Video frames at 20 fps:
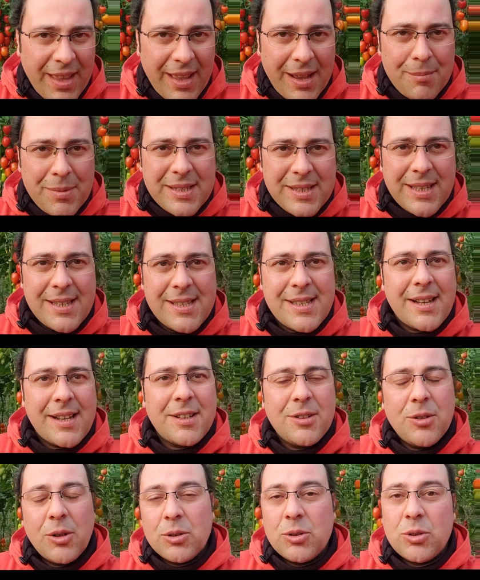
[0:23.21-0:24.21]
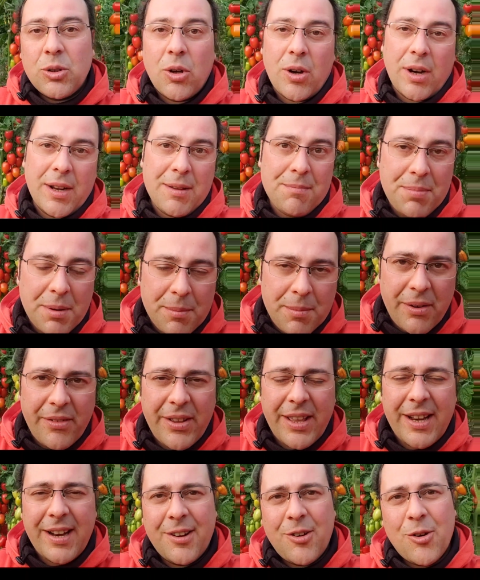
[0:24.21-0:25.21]
abbastanza ridotto. Ora in
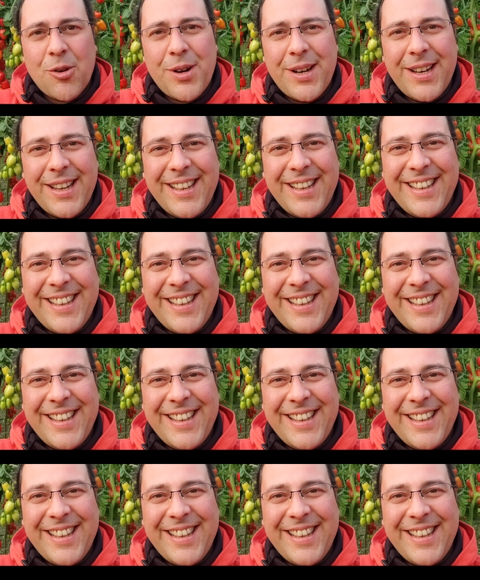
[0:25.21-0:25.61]
primavera, con eh,